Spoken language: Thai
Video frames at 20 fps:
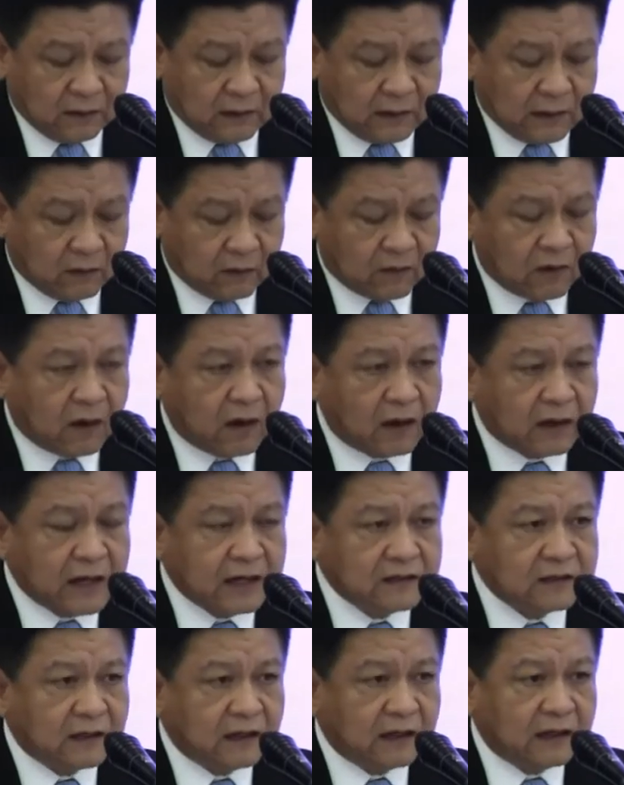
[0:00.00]
เราก็
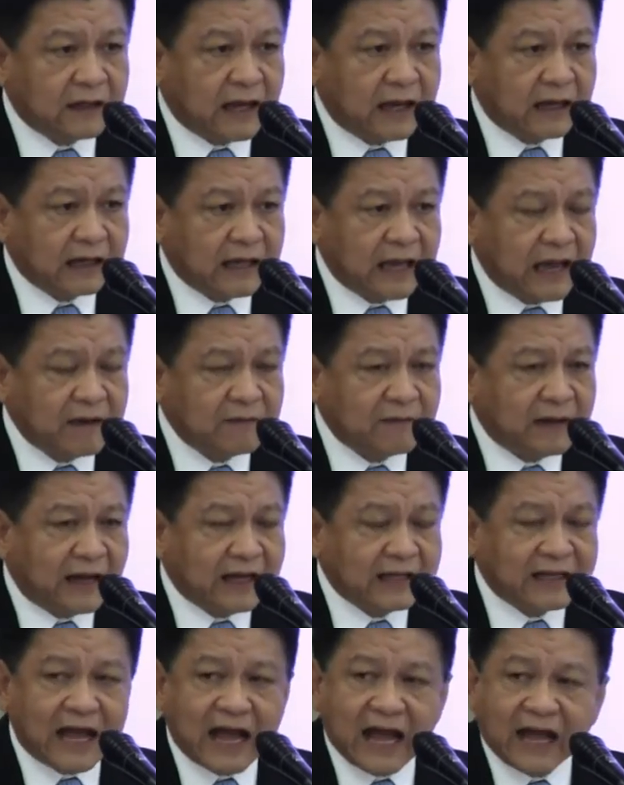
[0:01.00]
ได้เสนอทางแก้ไปห
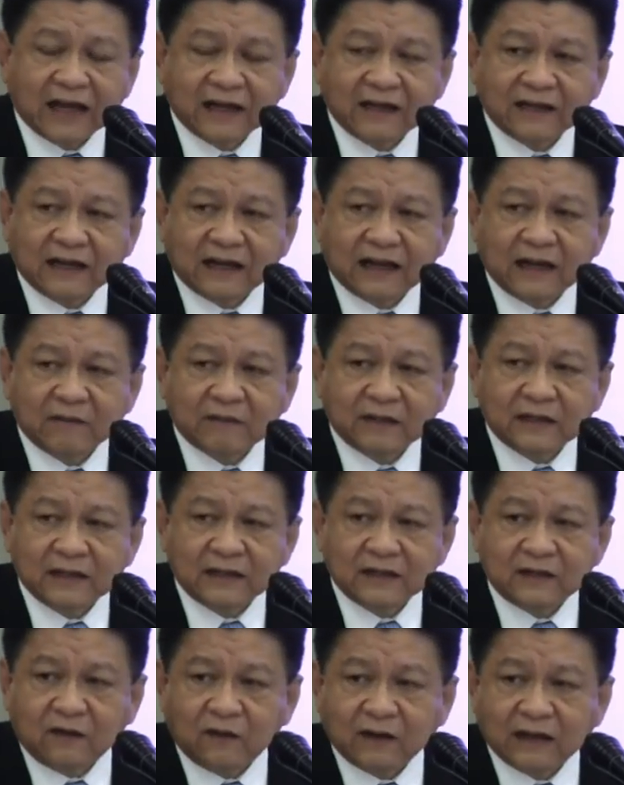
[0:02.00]
ลายทางนะครับใน
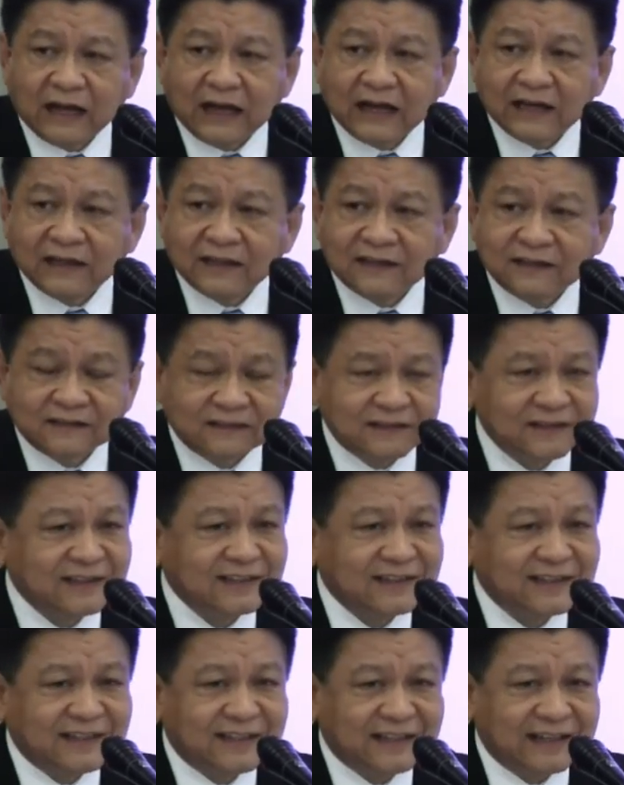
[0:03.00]
เรื่องของการ
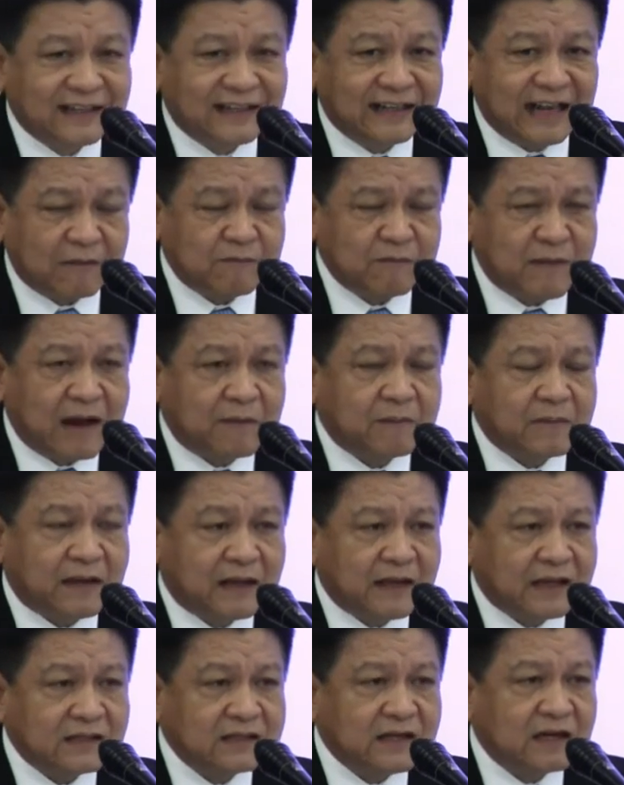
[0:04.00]
รับแอปพลิ
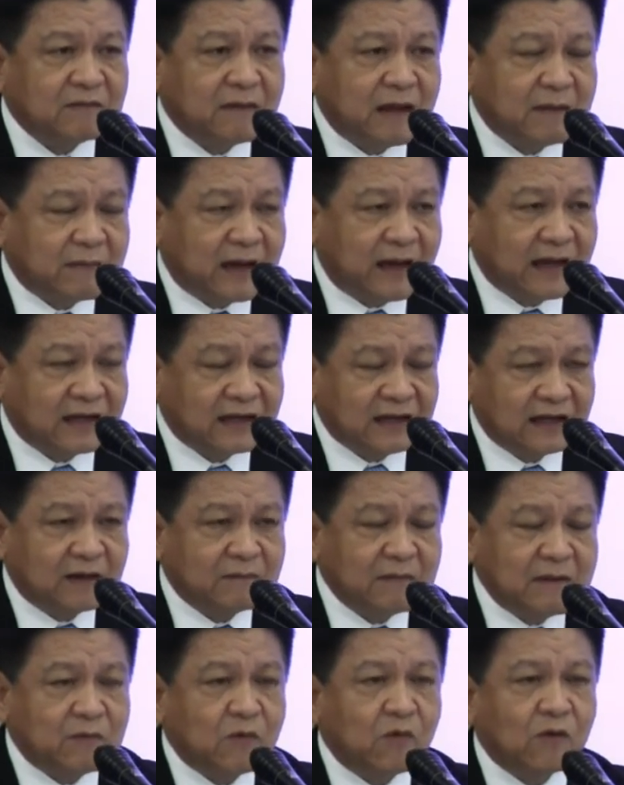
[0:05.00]
เคชันใหม่ๆคือ
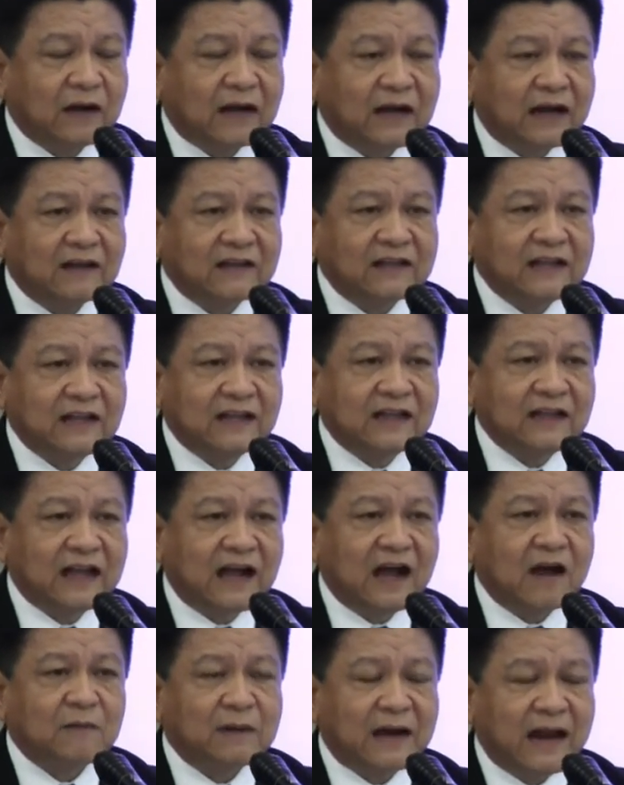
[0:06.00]
เราไม่พูดแล้วนะที่
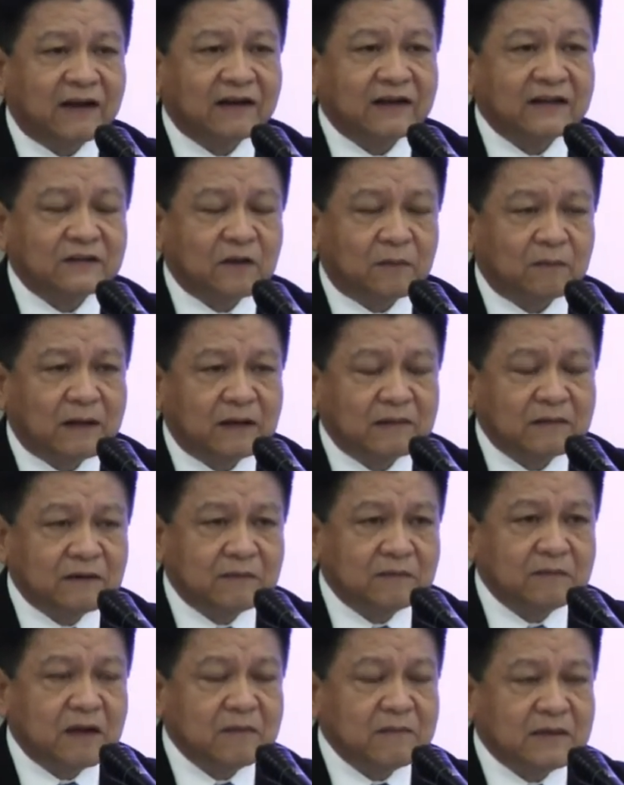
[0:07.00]
เข้ามาแล้วนี่จบ
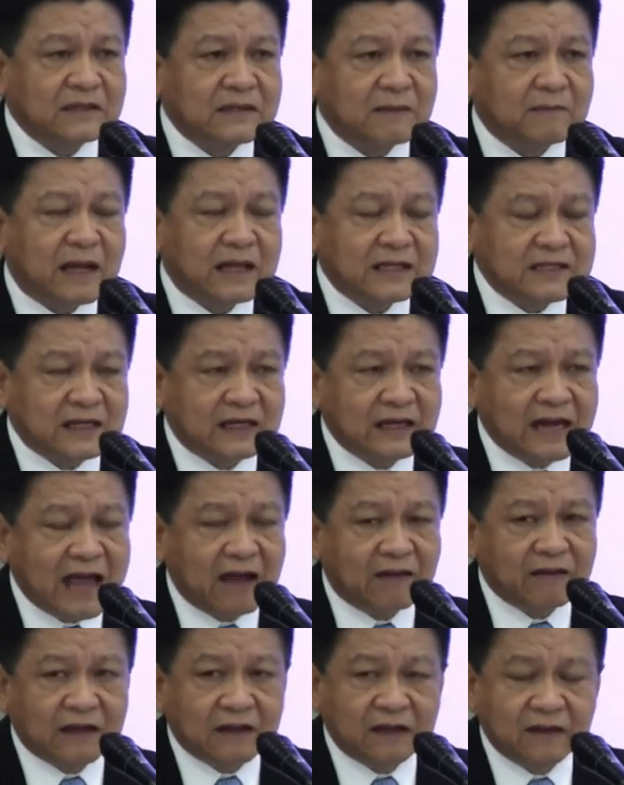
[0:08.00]
แล้วเมื่อมีสมาชิกแล้
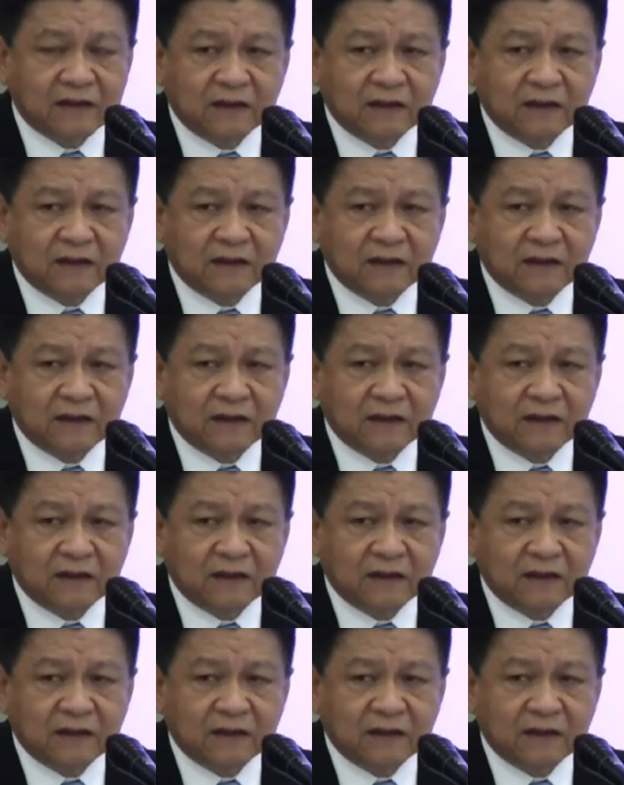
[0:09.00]
วเนี่ย